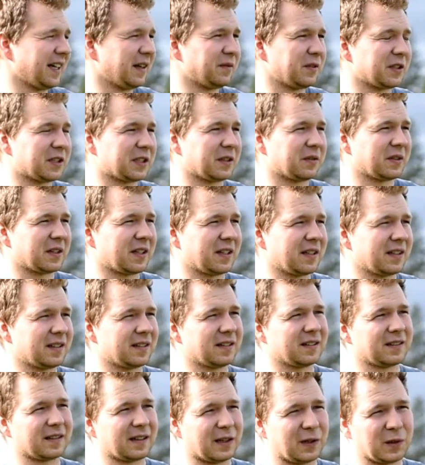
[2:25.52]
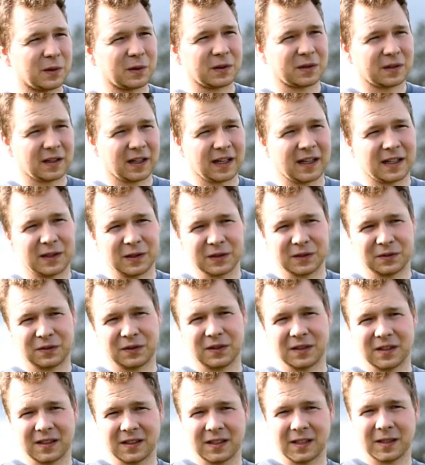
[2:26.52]
die Landwirtschaft ein auch
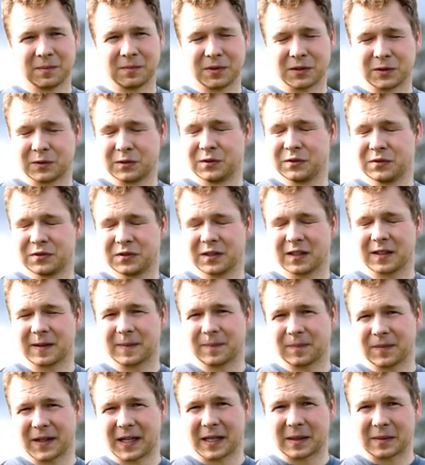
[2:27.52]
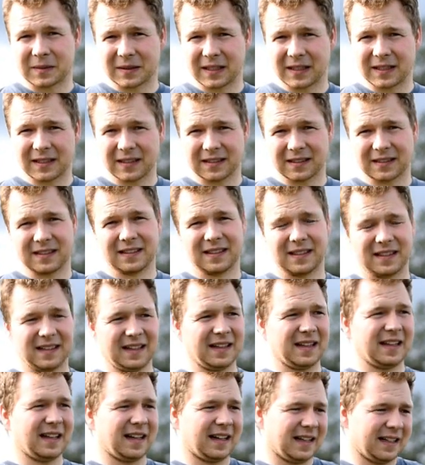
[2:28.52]
herausfordernder Beruf, aber
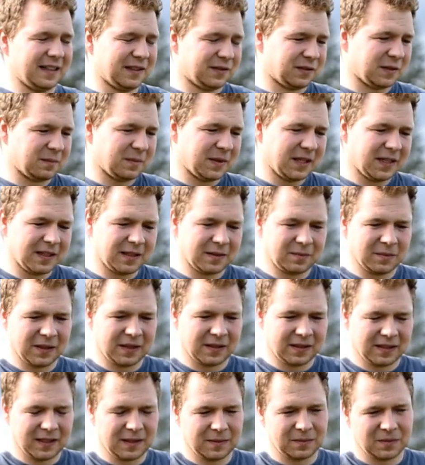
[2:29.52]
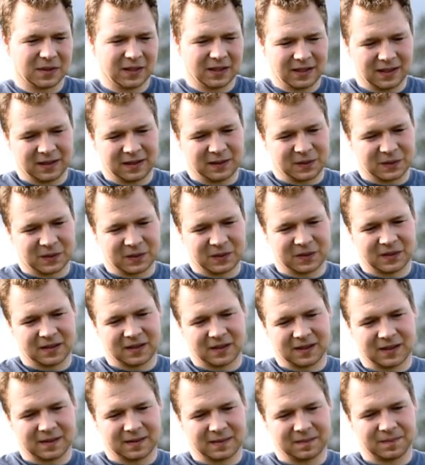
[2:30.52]
als Familienbetrieb sehe ich
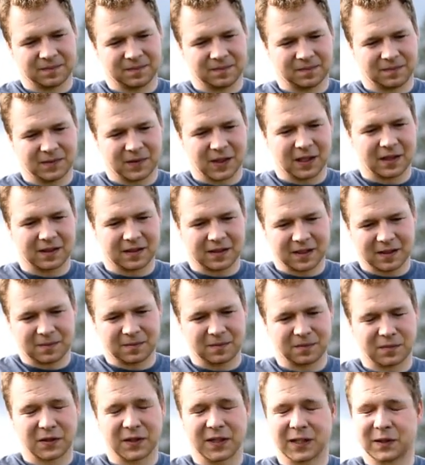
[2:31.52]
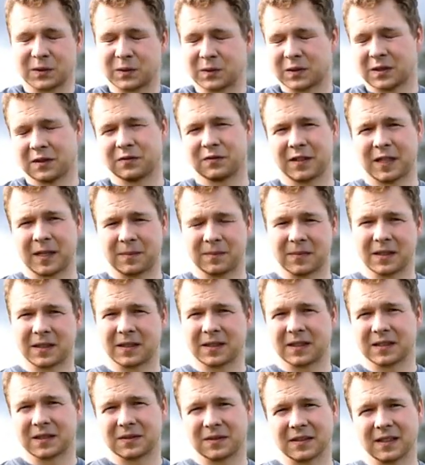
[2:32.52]
uns ähm, ja, dem sehr gut
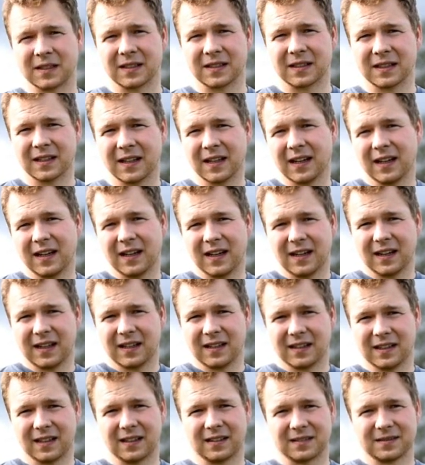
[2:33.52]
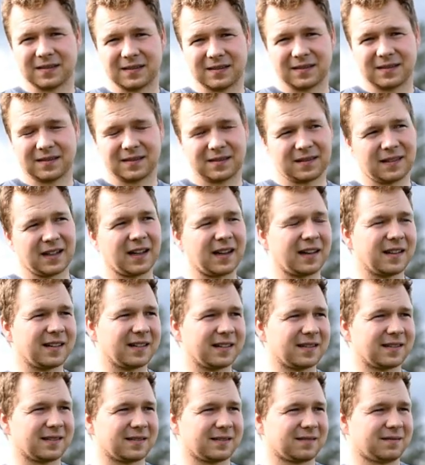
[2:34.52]
gewappnet, dass wir ja,
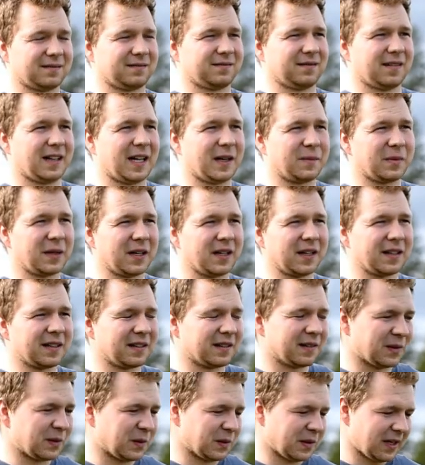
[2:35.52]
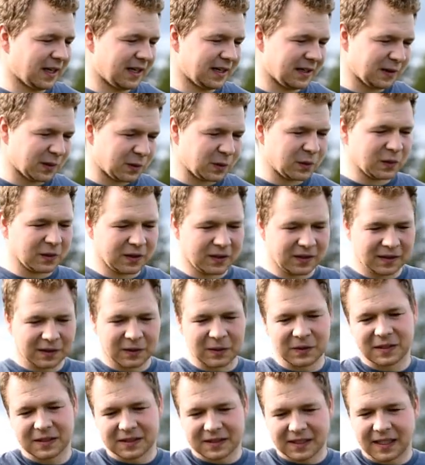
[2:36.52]
alle Arbeiten oder alle Hürden
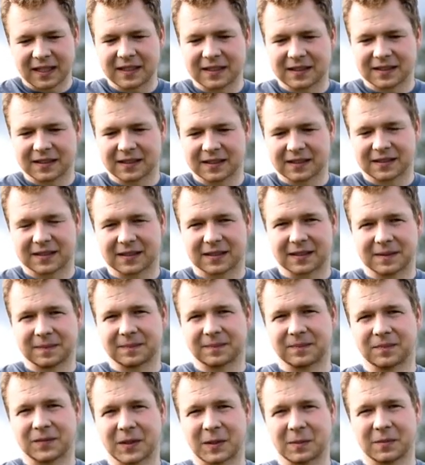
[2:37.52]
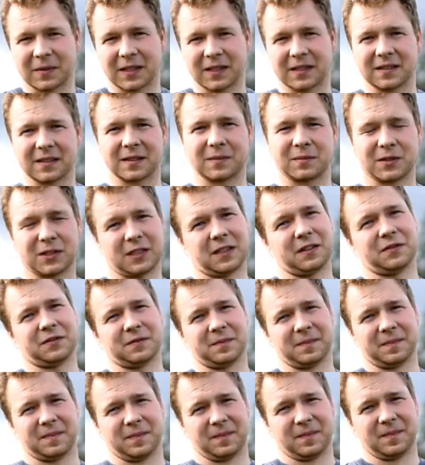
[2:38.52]
auch des Alltags ähm, gemeinsam
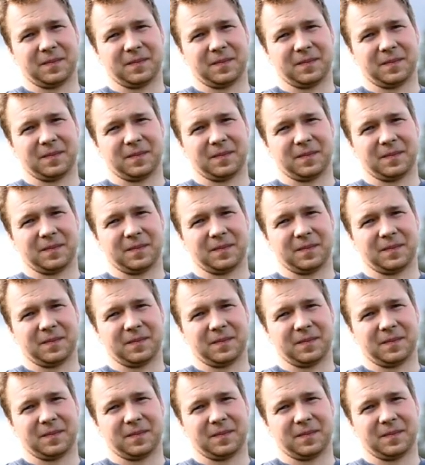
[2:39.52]
schaffen.